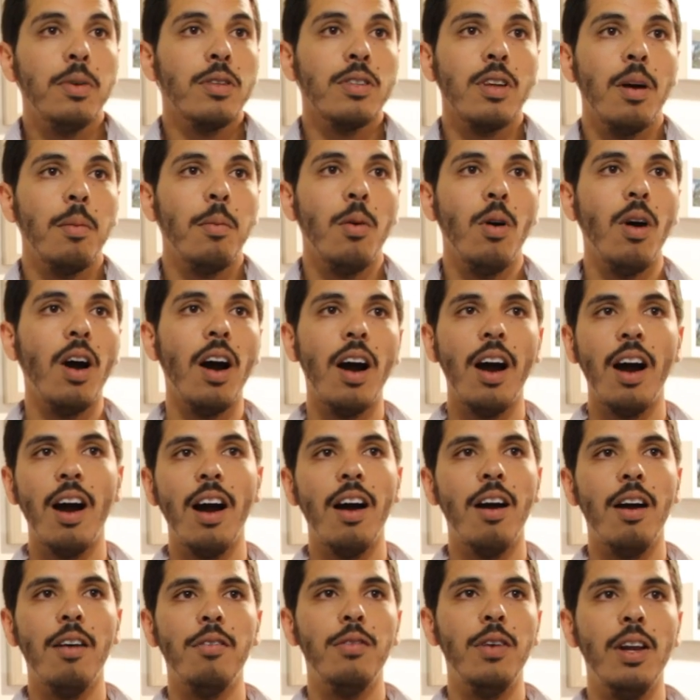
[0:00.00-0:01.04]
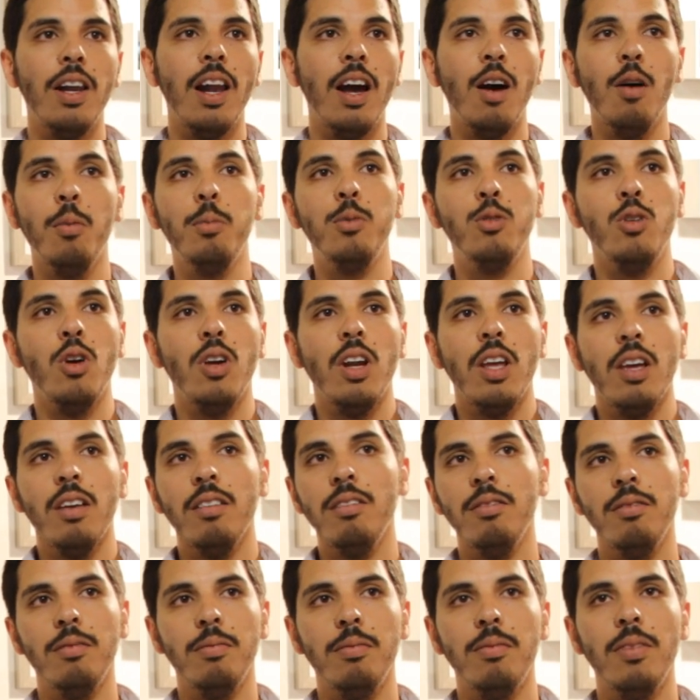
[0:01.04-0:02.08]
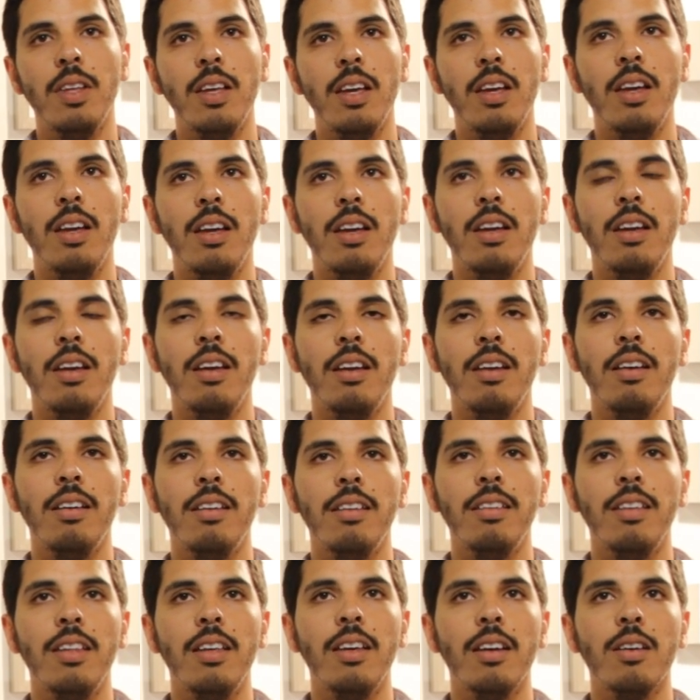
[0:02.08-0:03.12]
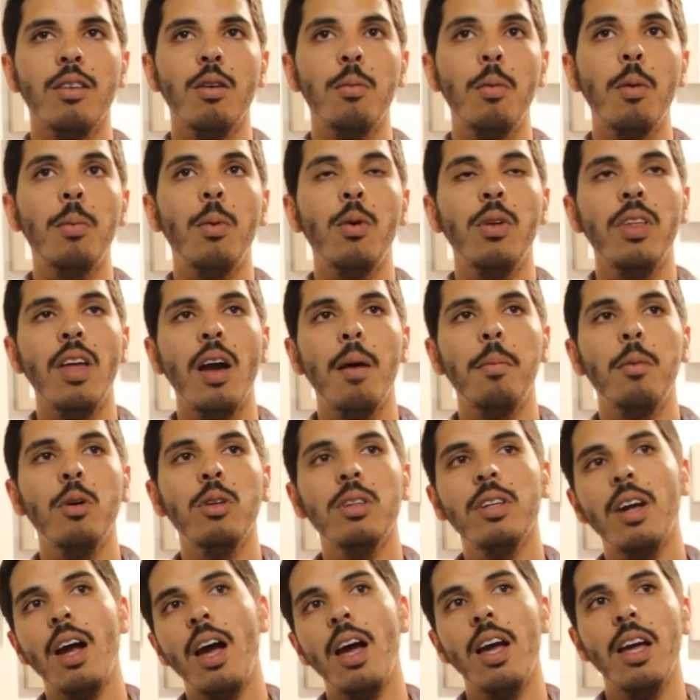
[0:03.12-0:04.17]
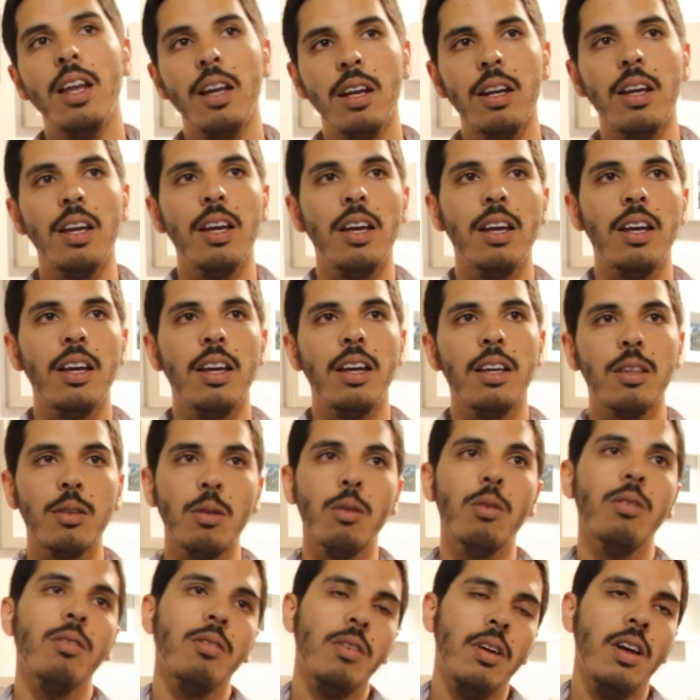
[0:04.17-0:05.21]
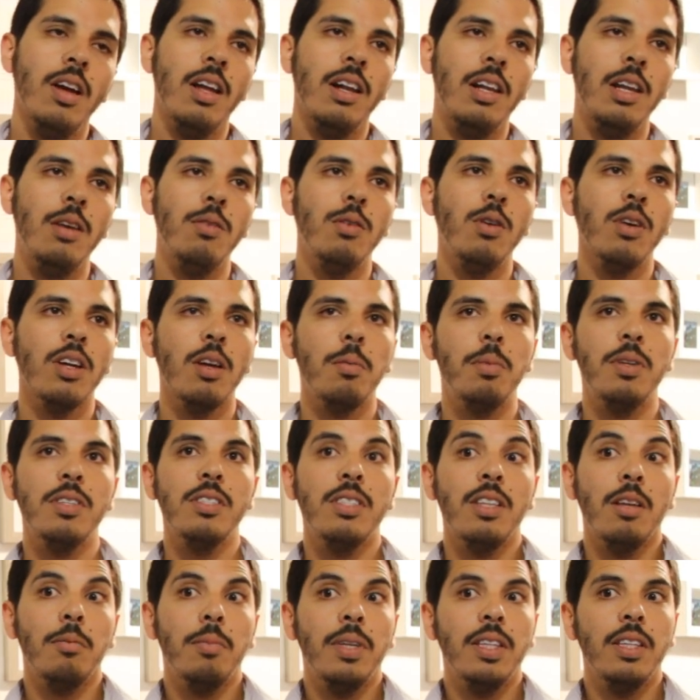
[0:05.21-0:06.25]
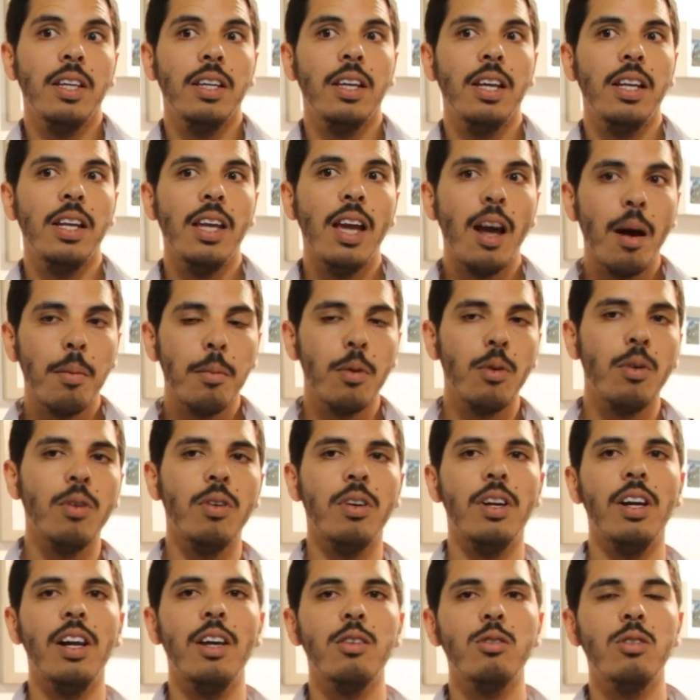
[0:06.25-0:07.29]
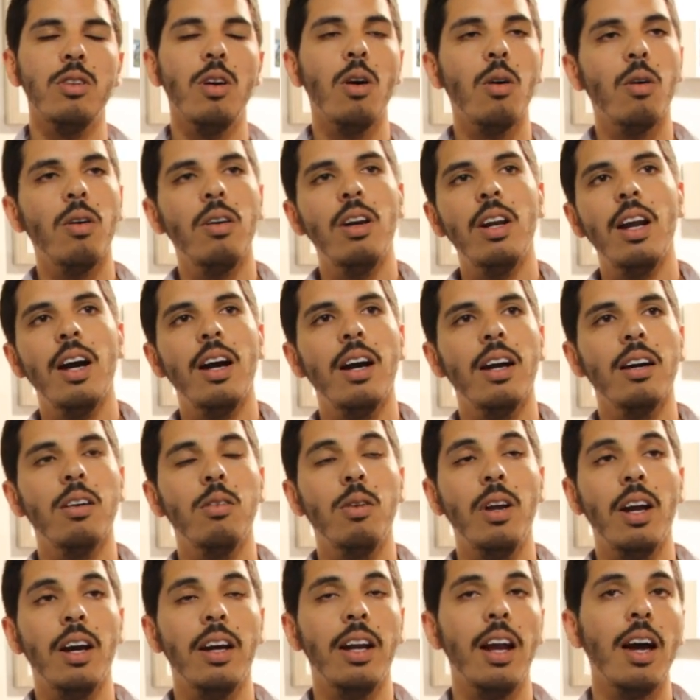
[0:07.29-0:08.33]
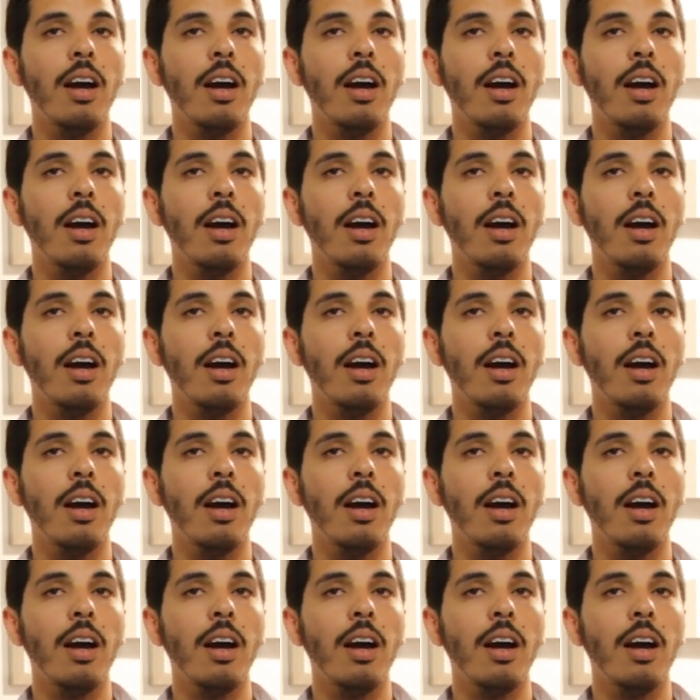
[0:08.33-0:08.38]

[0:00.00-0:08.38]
empezamos a ver las opciones de, cómo podíamos traer eh, estos libros que precisamente queríamos relacionados con, con